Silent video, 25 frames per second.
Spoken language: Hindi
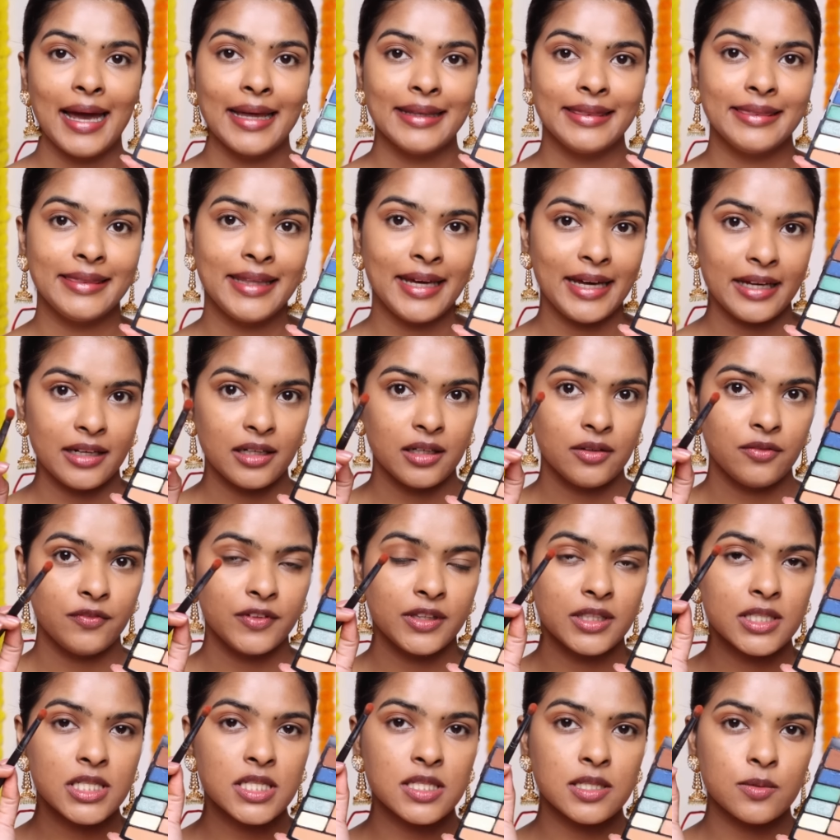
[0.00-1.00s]
and then
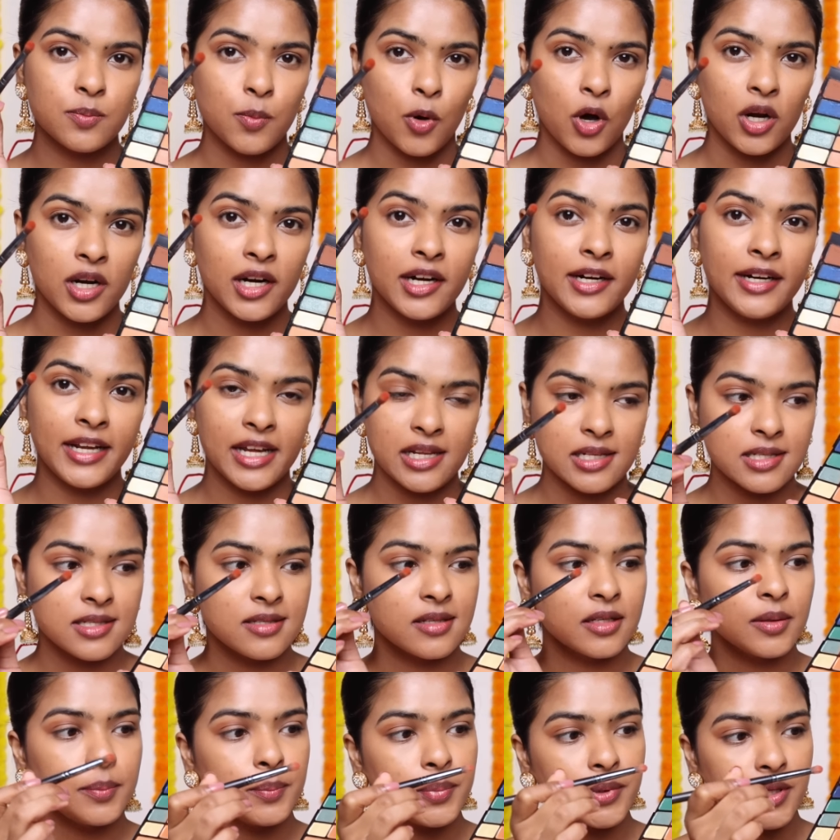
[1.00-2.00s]
with a smaller
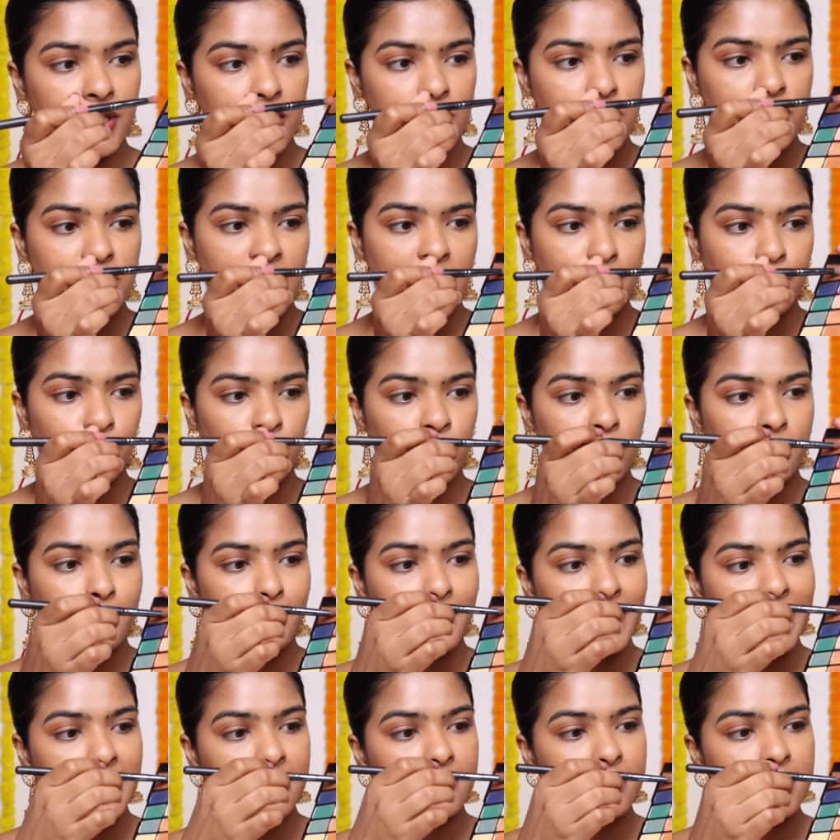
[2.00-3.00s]
denser brush i'm going
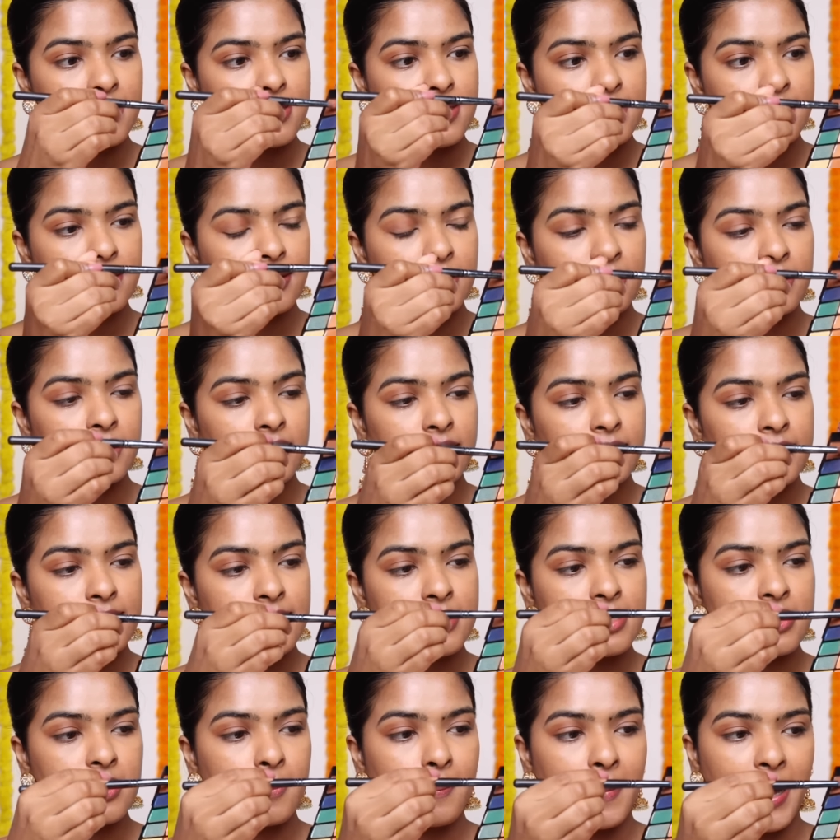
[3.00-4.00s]
to pick this color
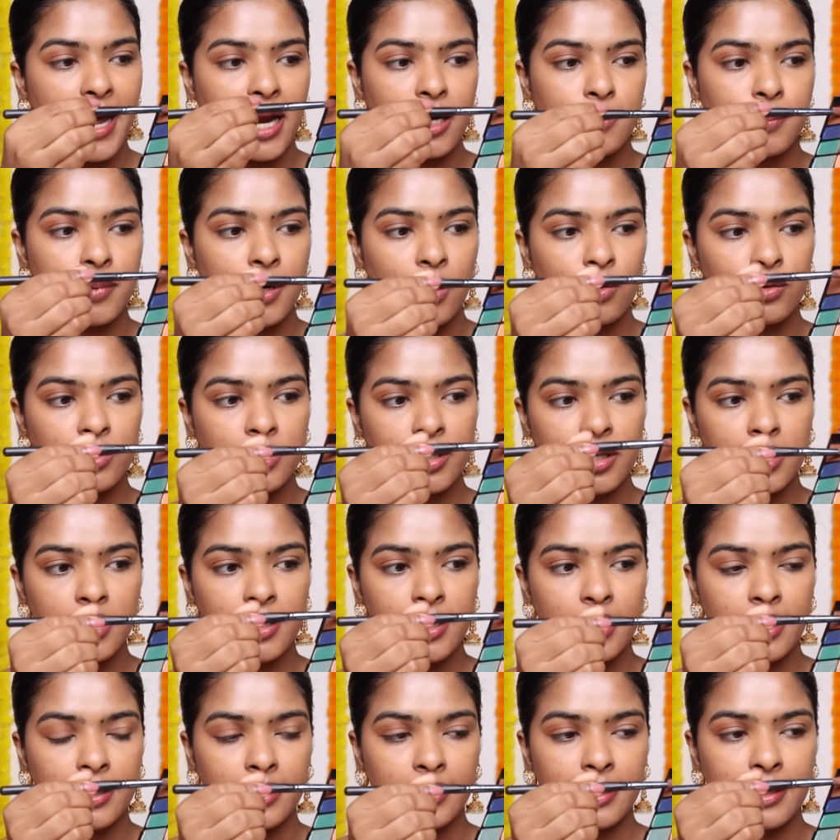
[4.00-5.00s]
this is a matte brown
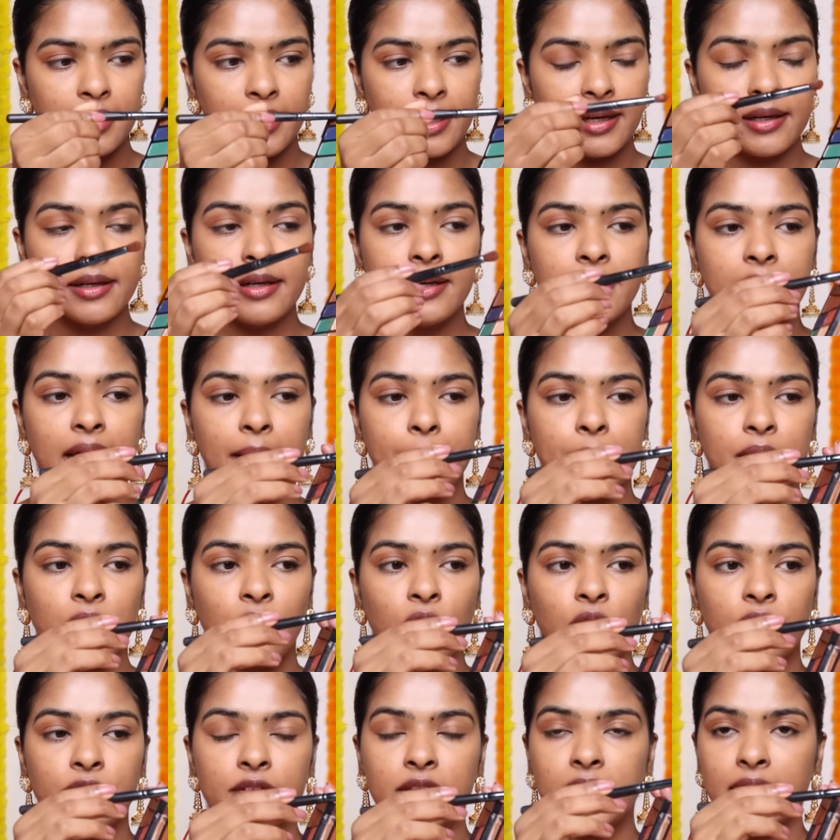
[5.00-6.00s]
color again
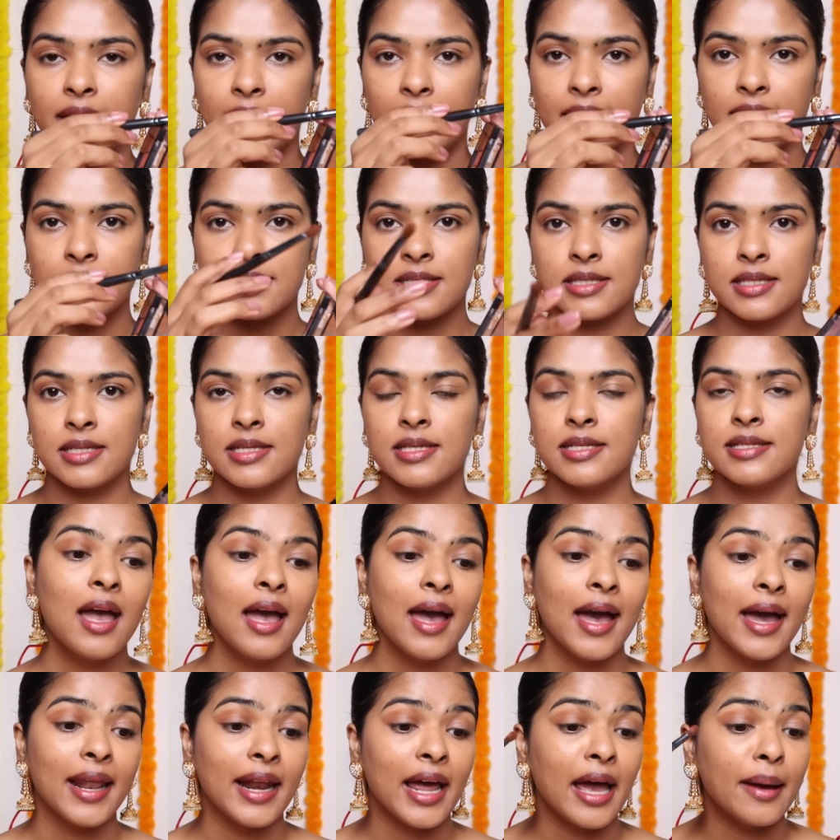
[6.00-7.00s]
tapping off the excess
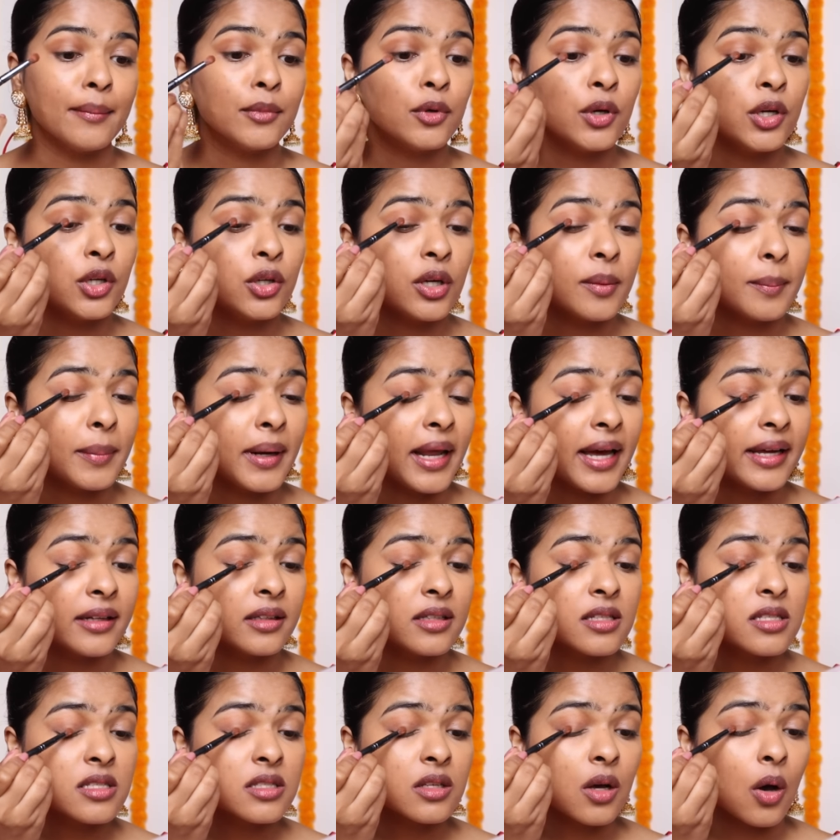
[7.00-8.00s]
and i'm going to apply
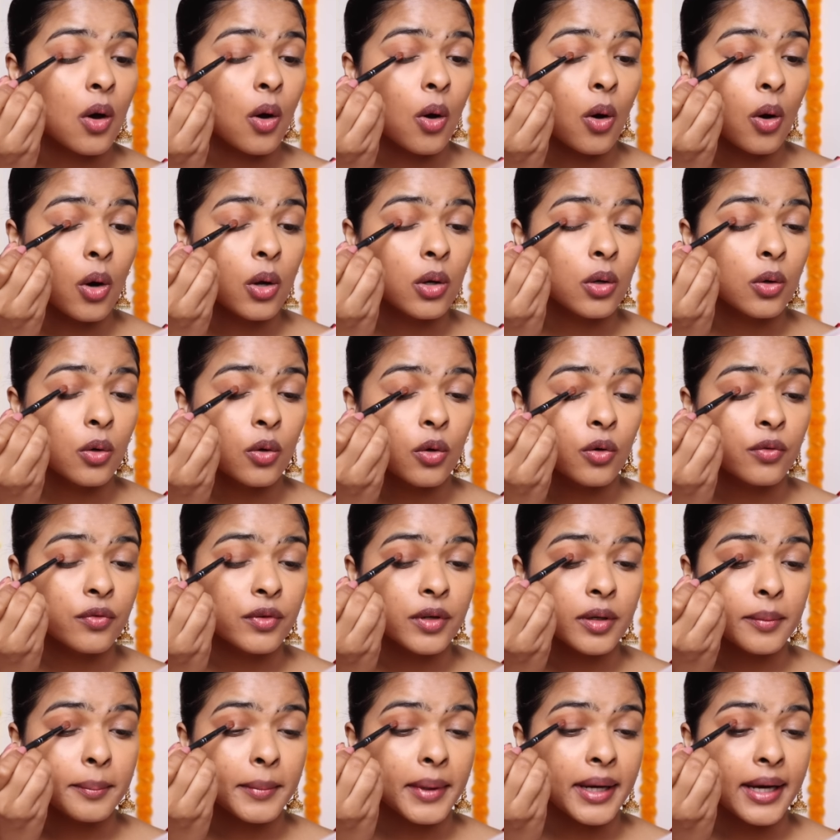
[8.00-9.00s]
this all
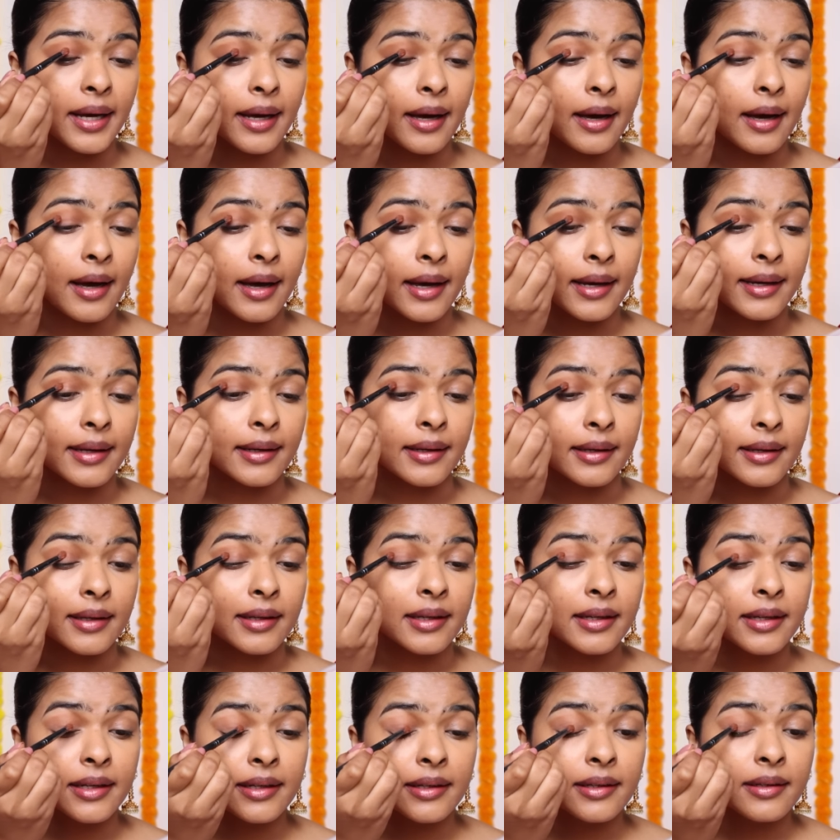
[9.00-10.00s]
over my
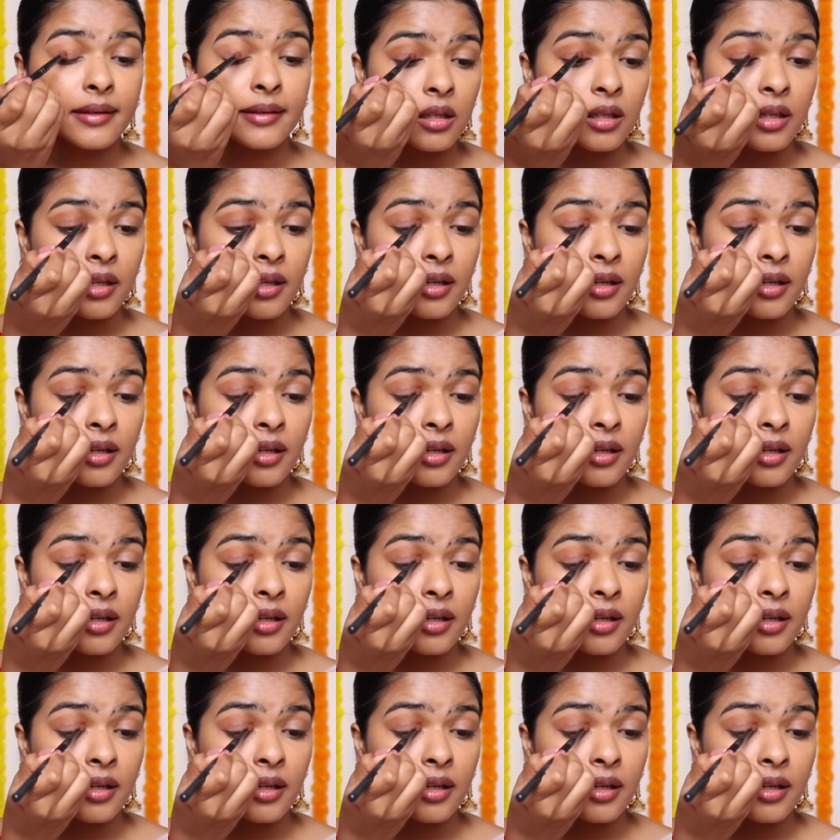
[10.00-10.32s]
eyelid